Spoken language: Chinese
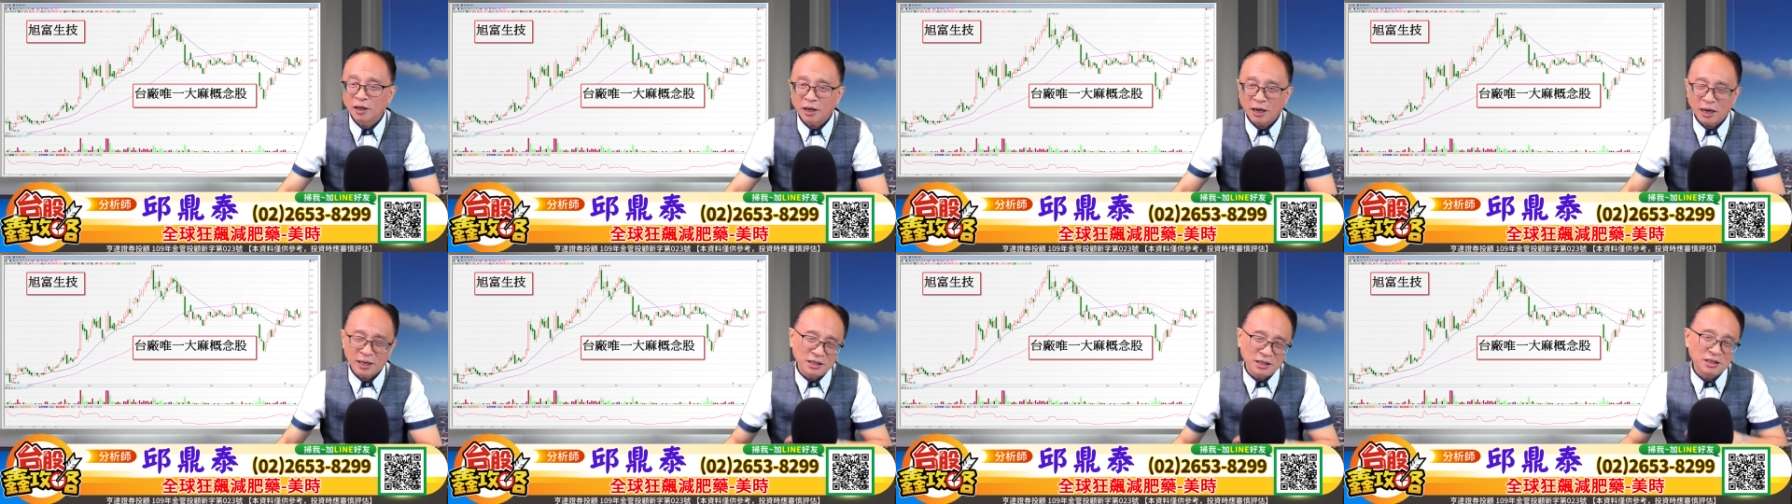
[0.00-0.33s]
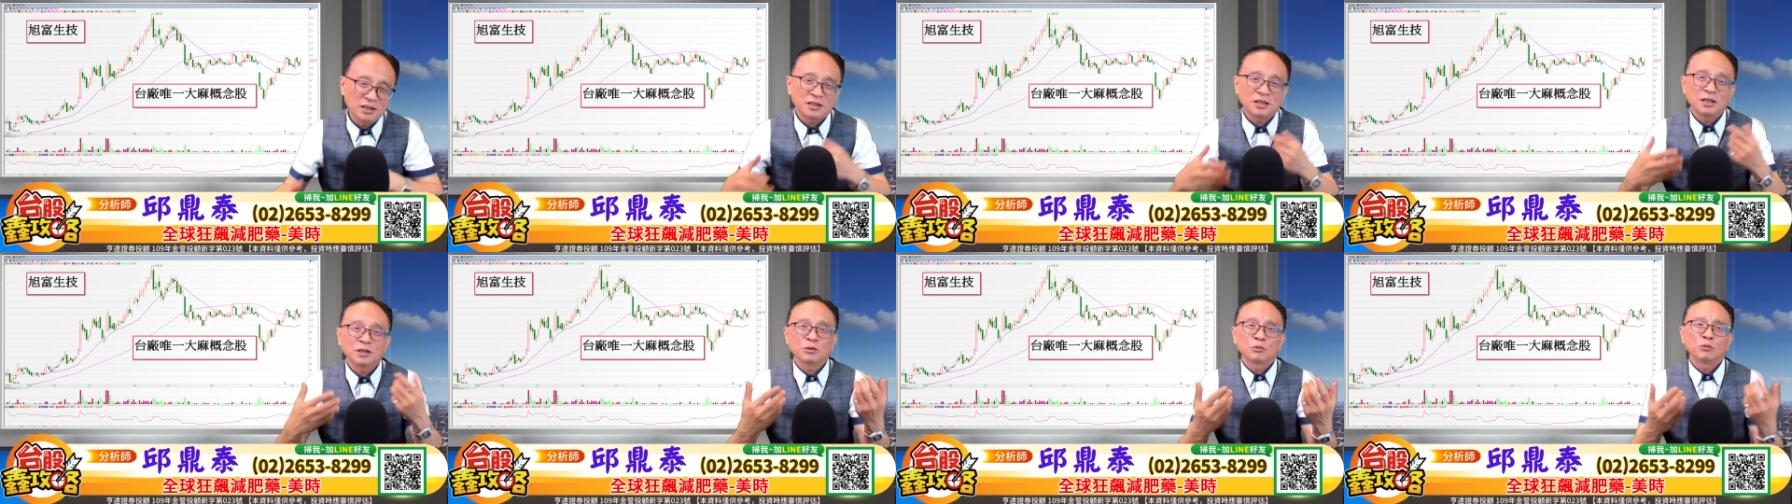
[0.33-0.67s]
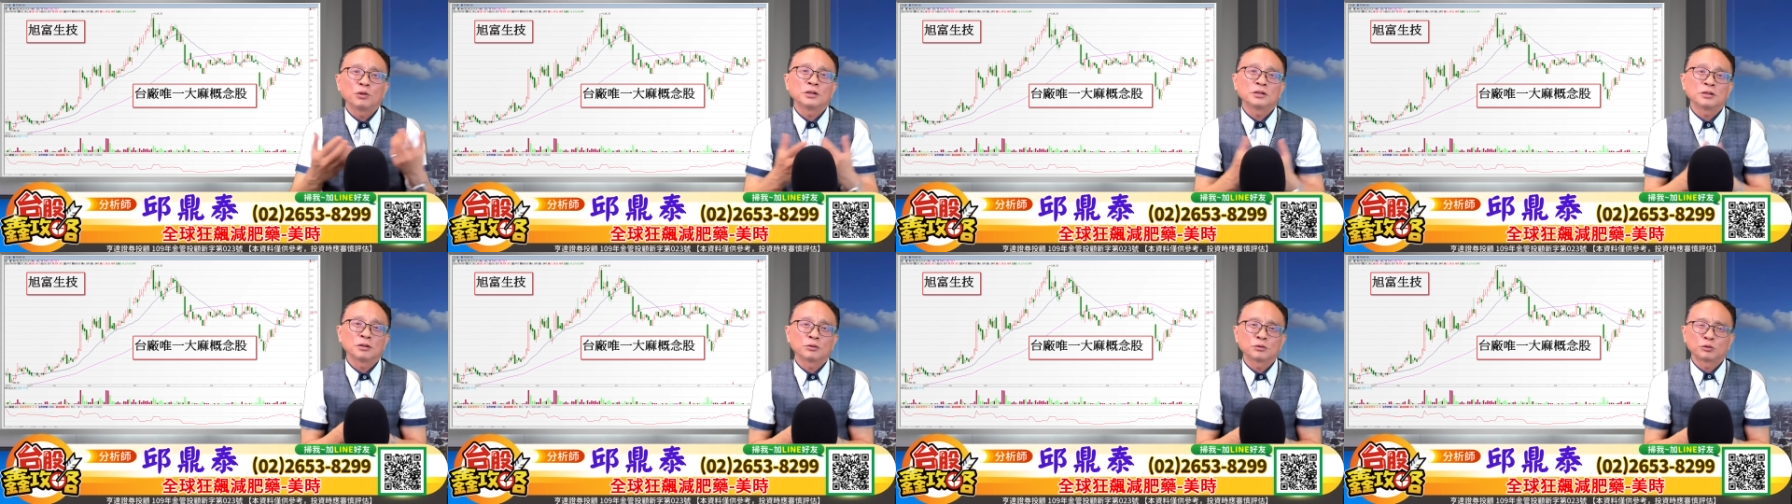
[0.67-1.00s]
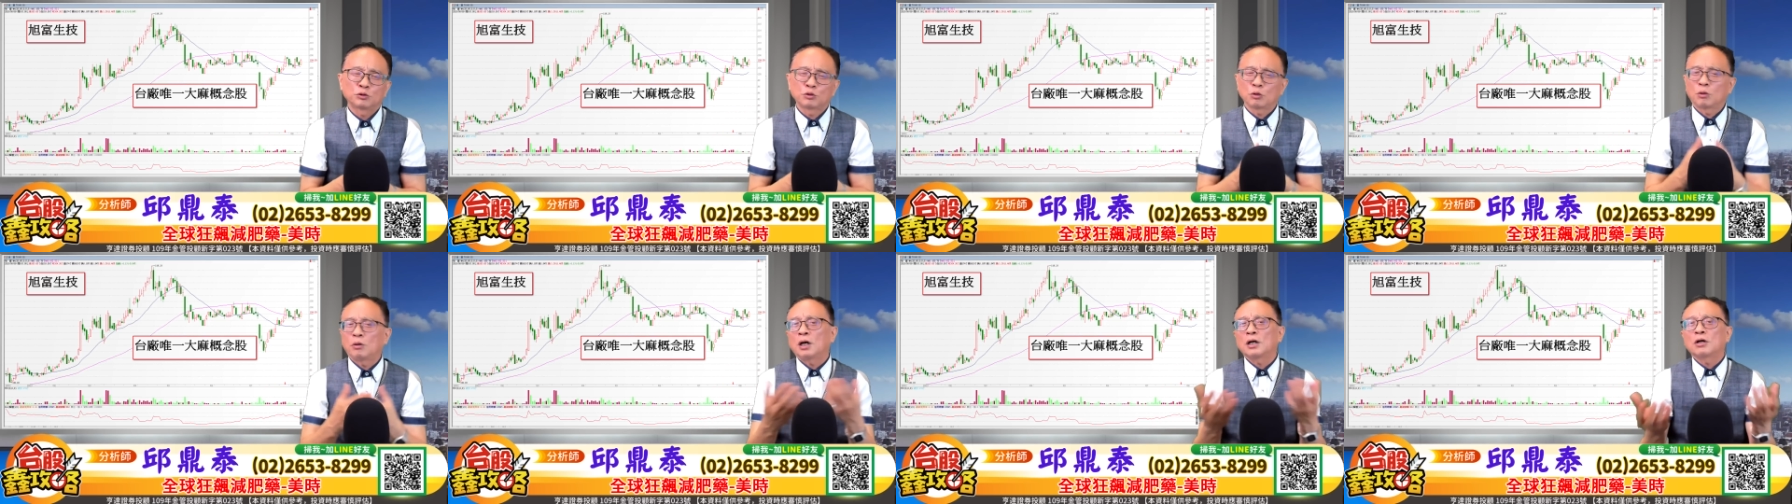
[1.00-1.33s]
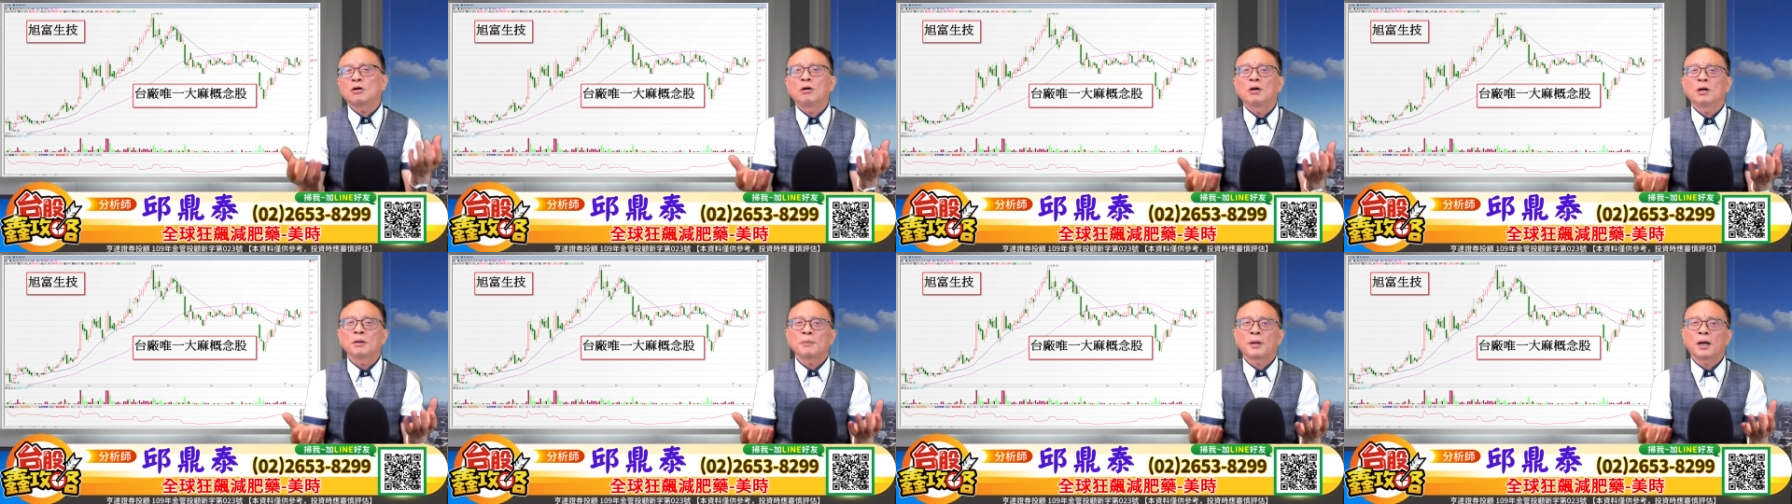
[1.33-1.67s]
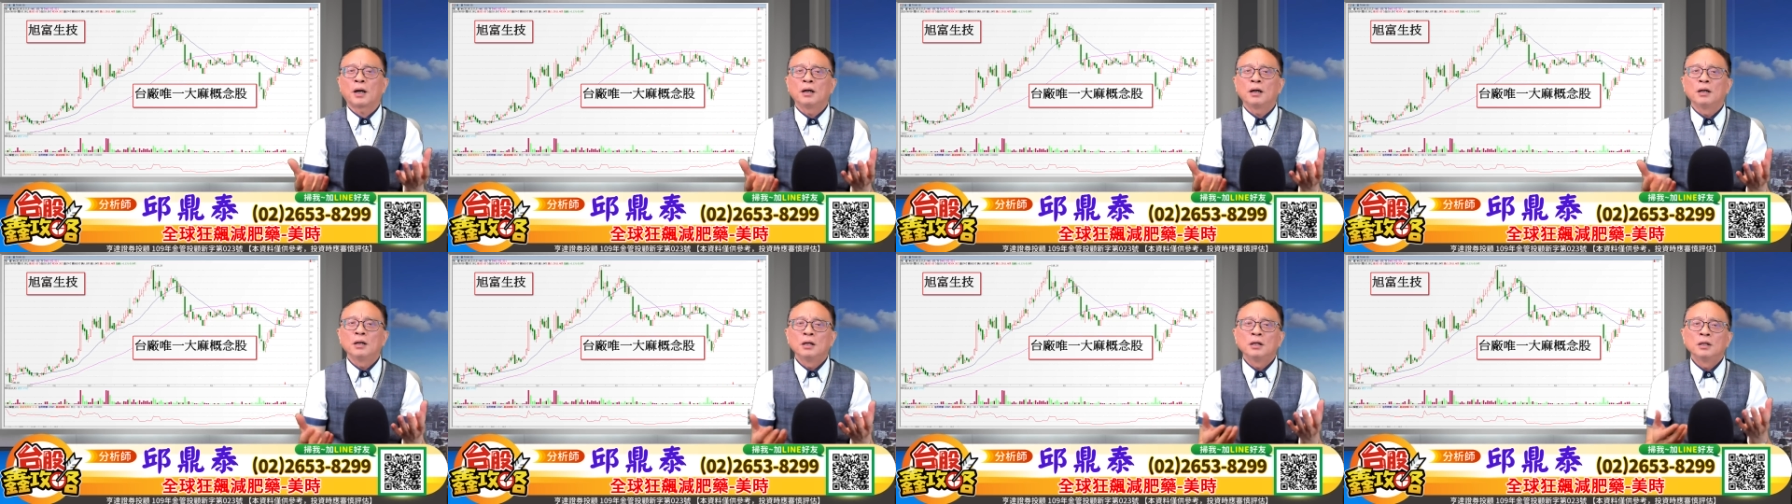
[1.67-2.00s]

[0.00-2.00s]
那你只能为做我讲的嘛，